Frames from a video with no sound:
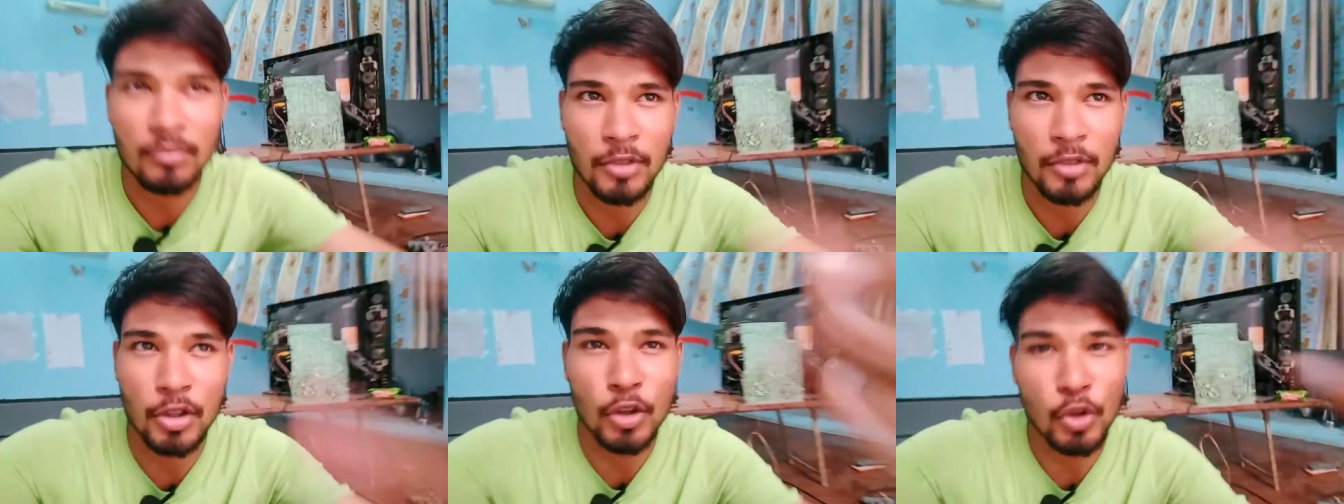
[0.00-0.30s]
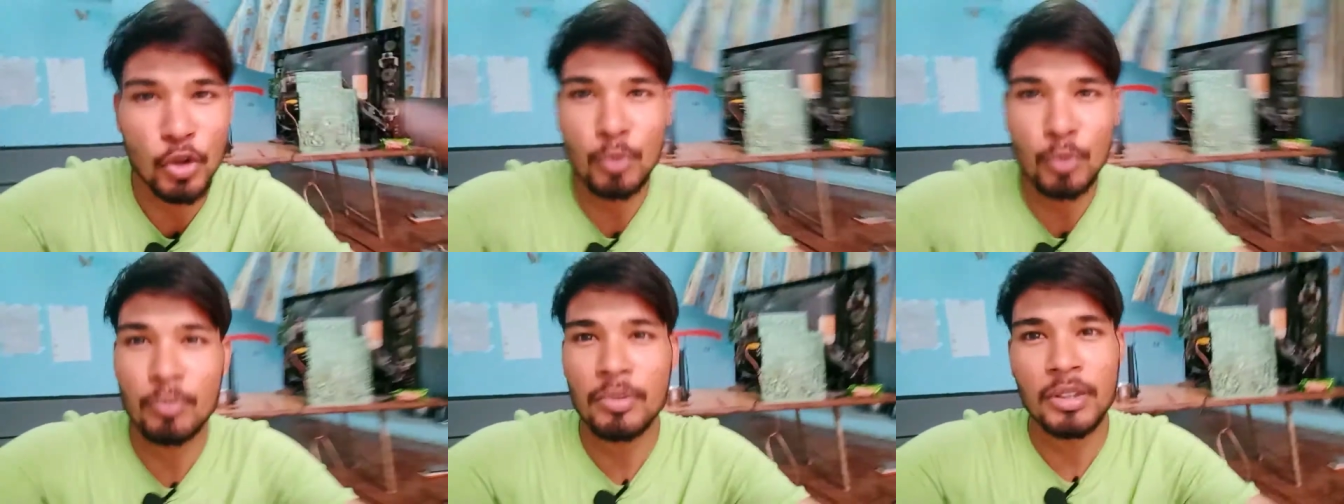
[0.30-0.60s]

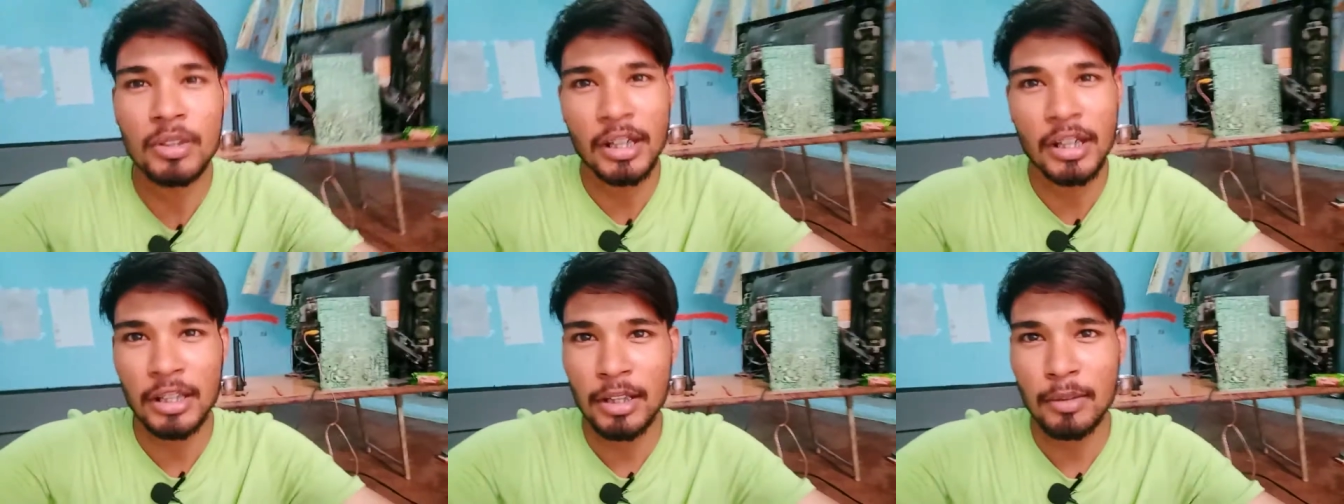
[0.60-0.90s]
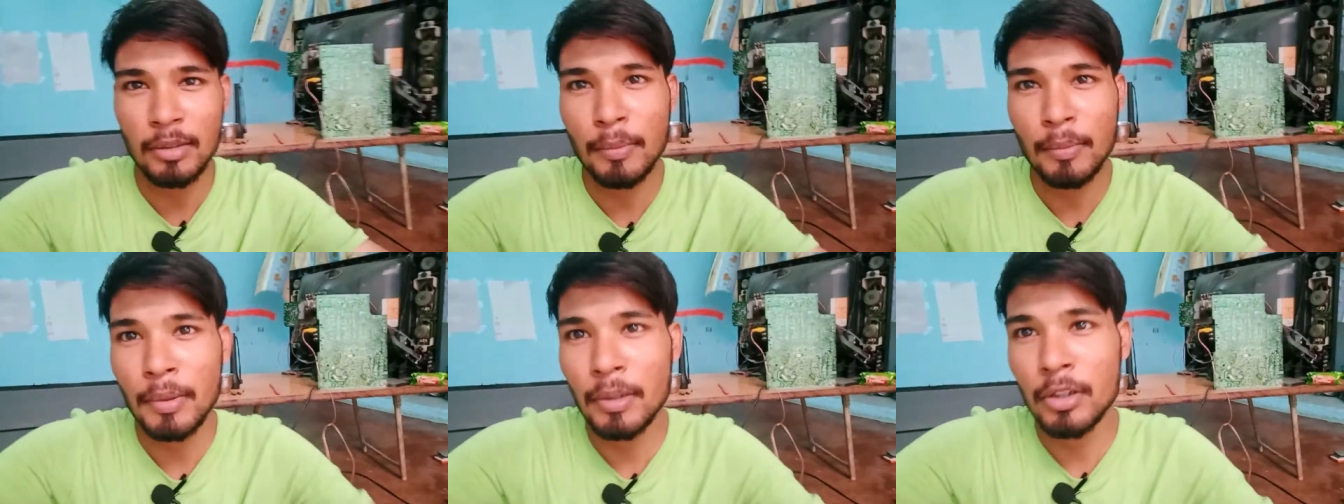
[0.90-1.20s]
यूट्यूब ज़्यादा
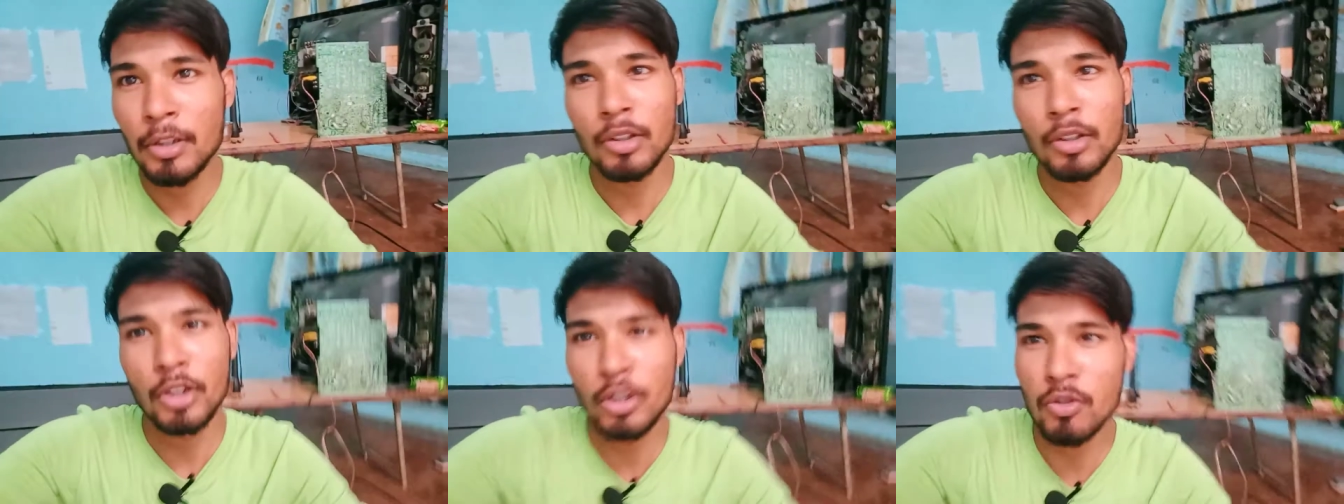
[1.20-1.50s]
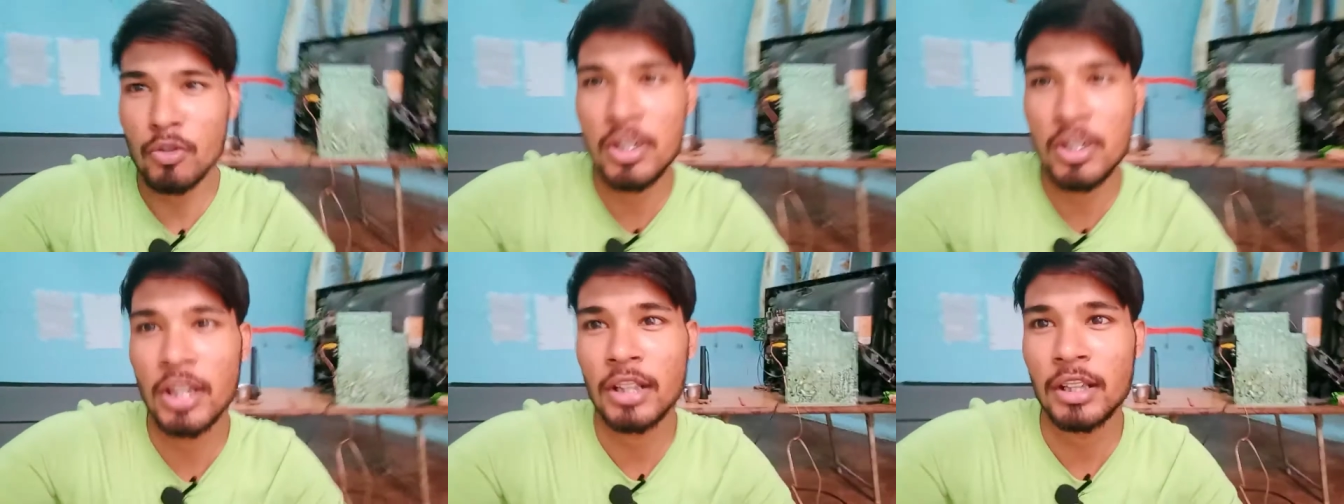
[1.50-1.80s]
तो
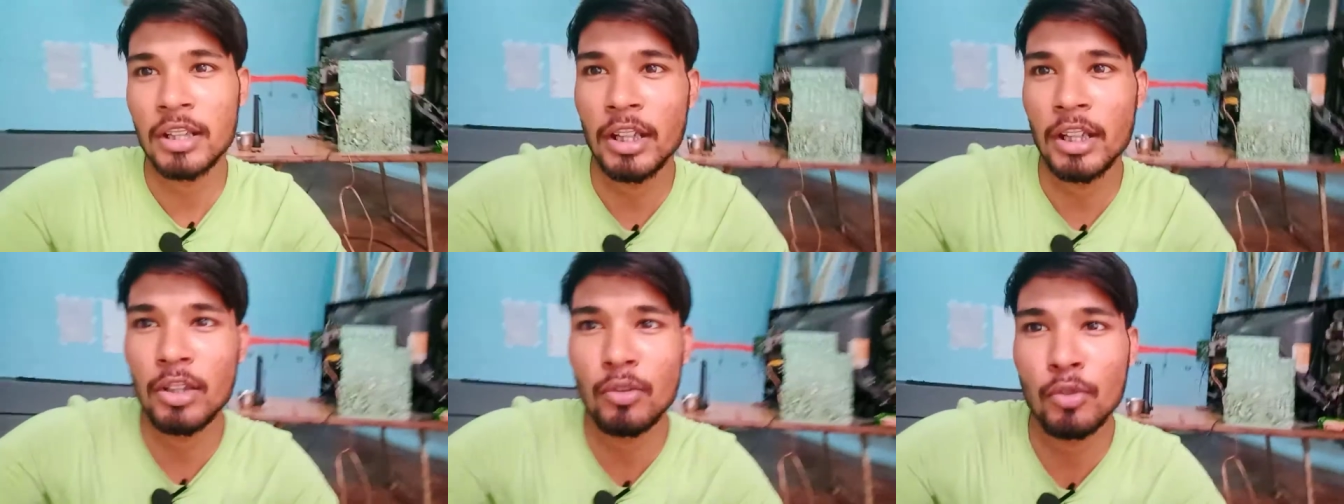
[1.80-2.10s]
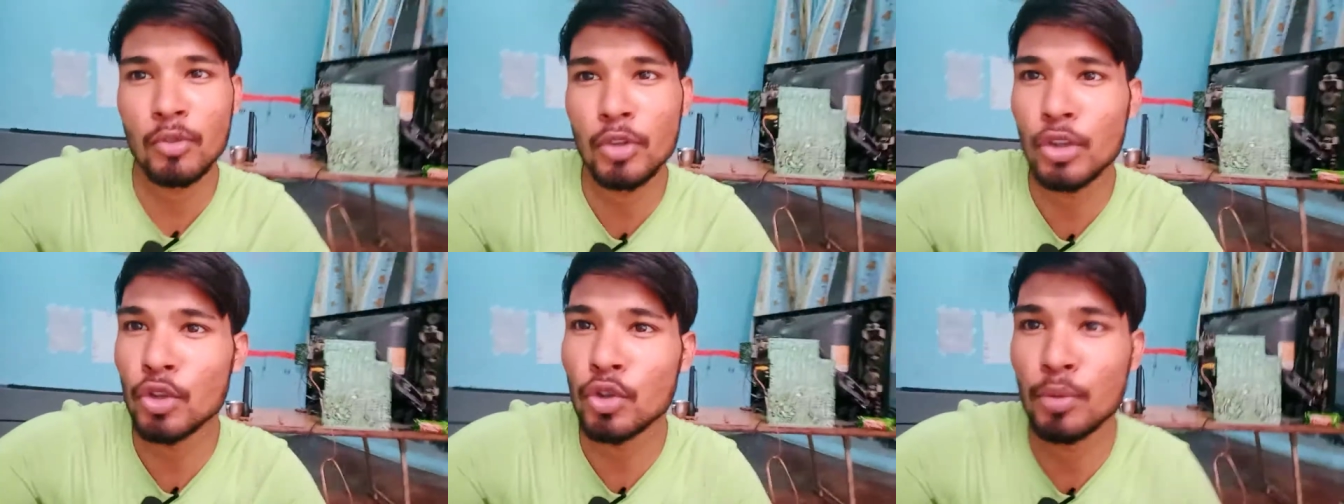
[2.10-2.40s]
न्यूज़ देखते हैं तो
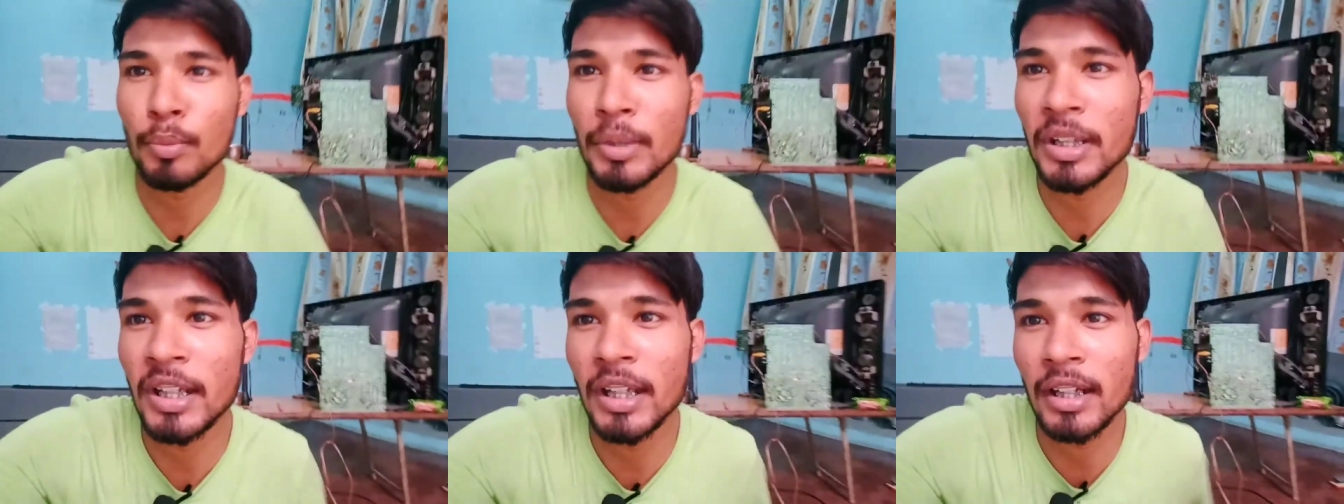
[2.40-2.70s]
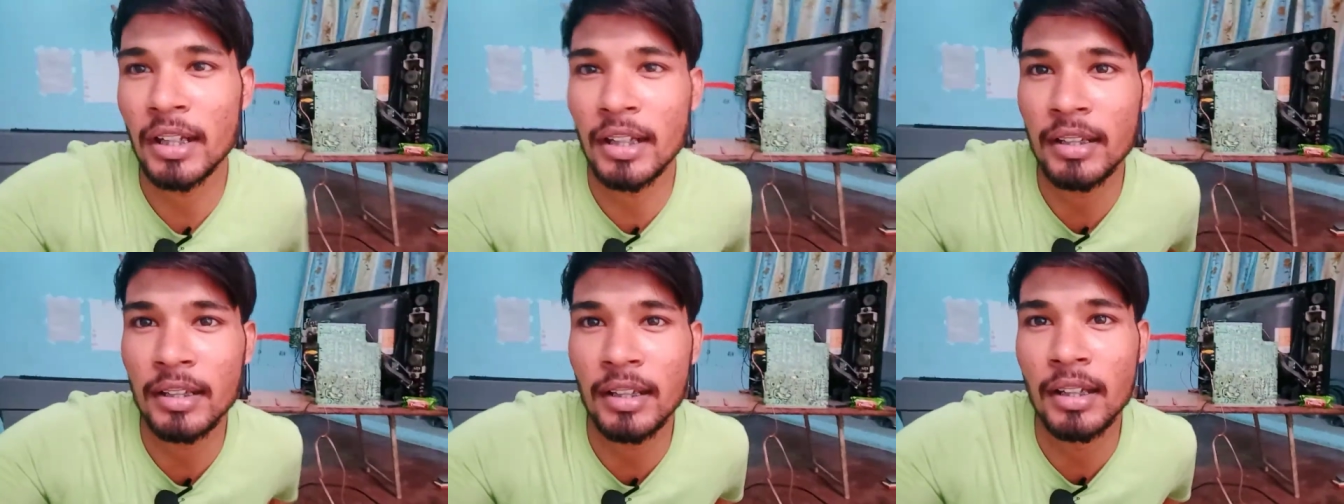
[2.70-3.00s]
वो यूट्यूब में
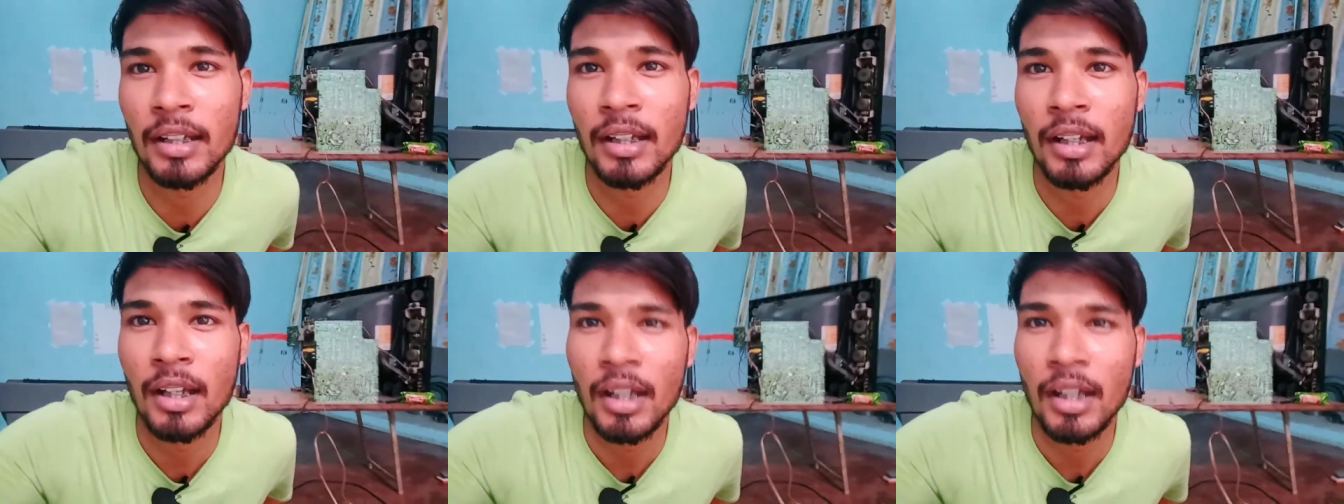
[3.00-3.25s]
देख लेते हैं